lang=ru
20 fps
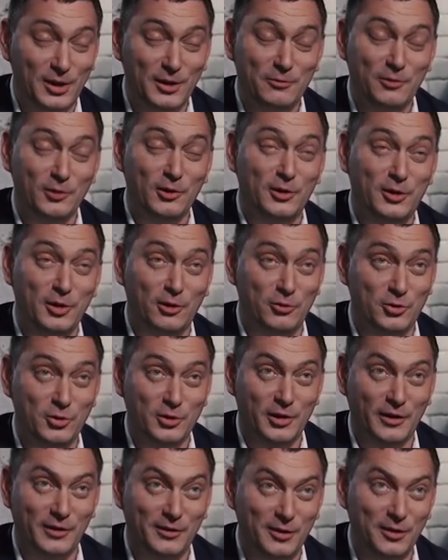Телефон летел очень
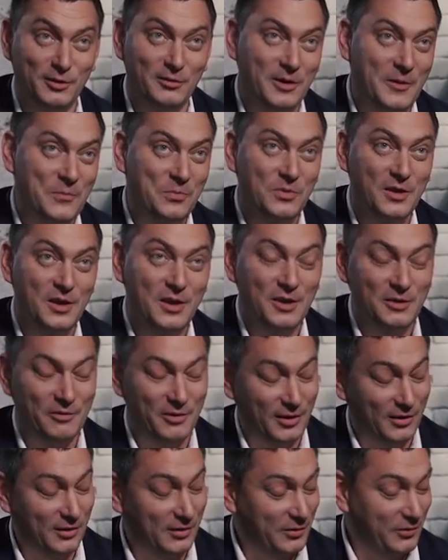красиво,
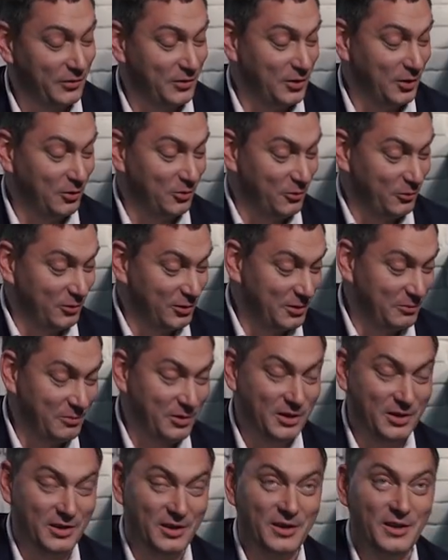врезался в стенку возле
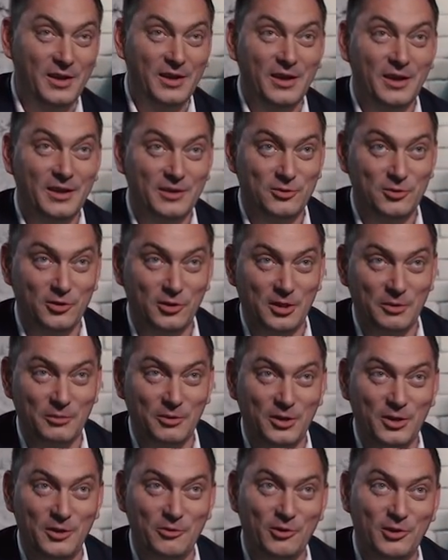меня, что-то там
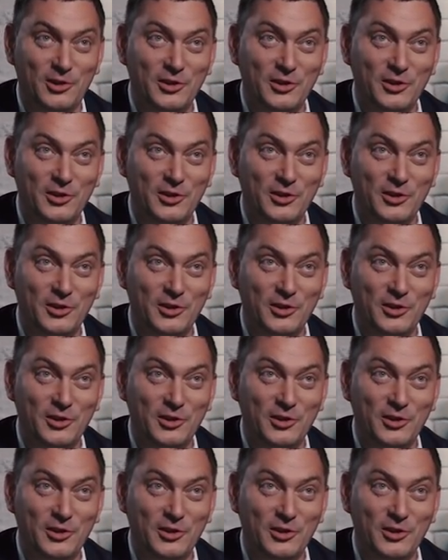от него